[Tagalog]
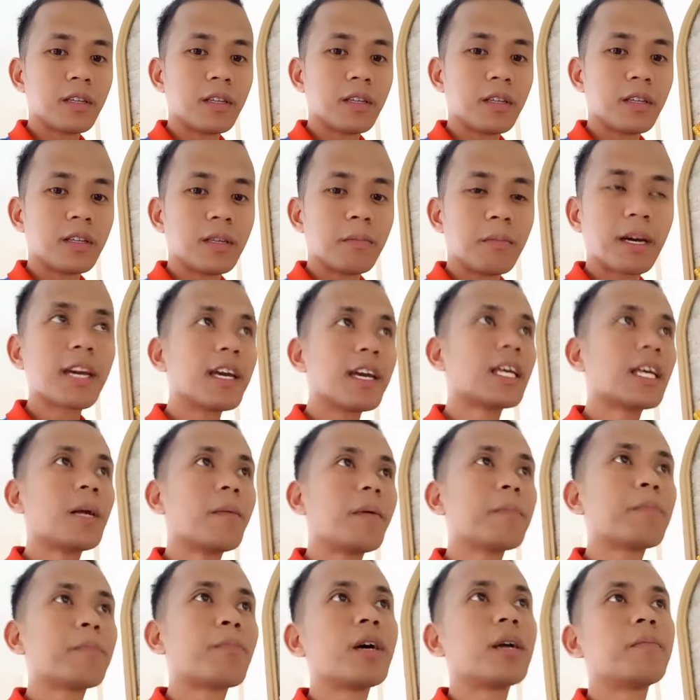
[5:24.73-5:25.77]
Makikita
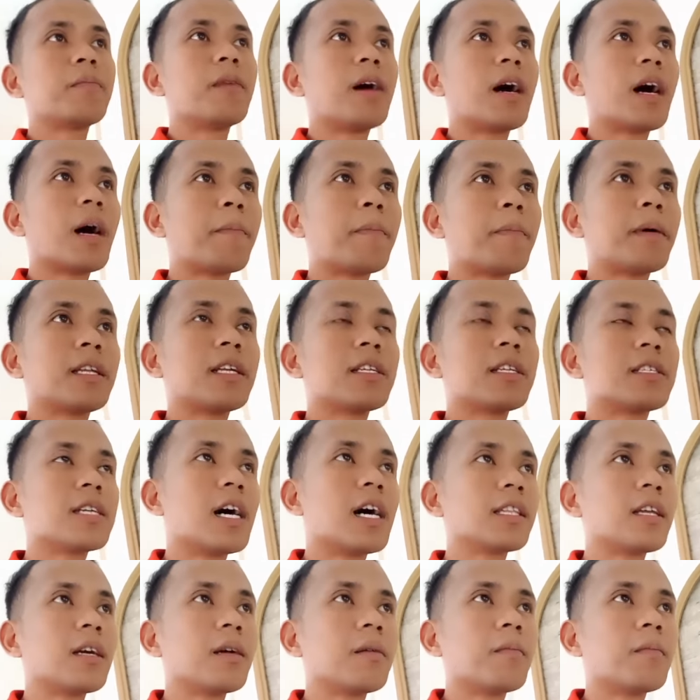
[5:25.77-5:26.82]
naman po yan mga kapatid sa
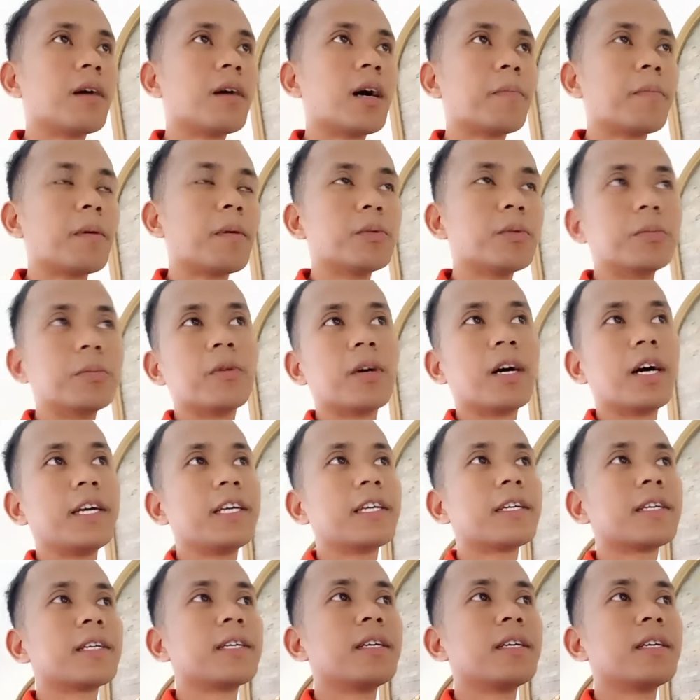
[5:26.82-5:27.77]
ating mga pamumuhay.